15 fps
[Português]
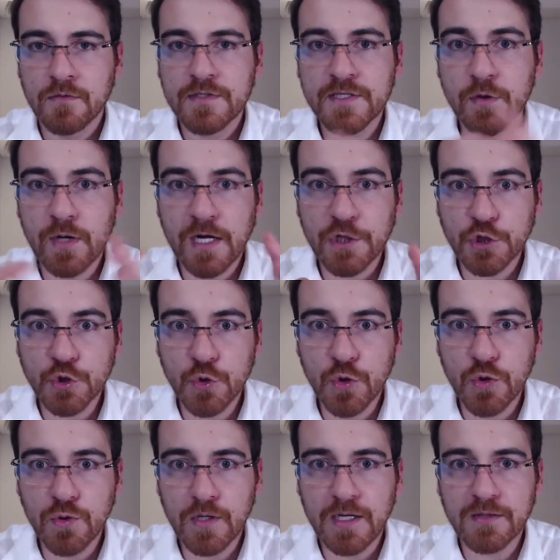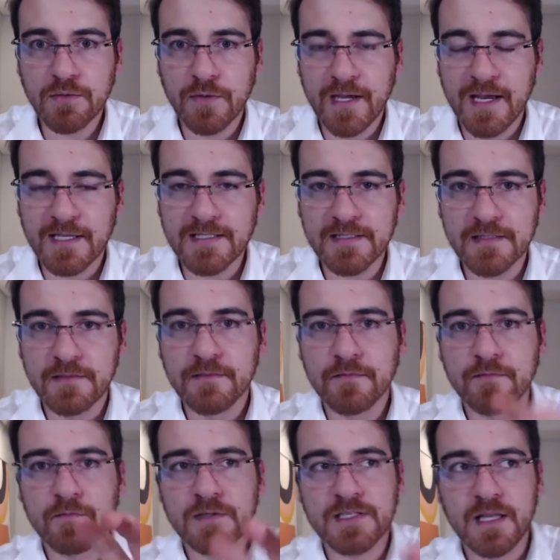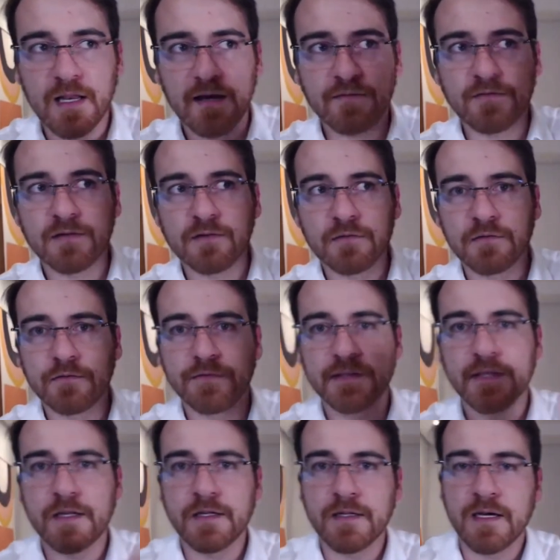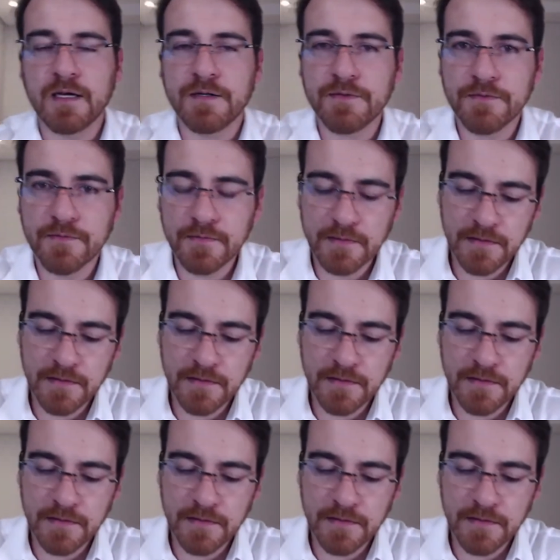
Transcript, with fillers: O seu cachorro adoece. Você leva no veterinário.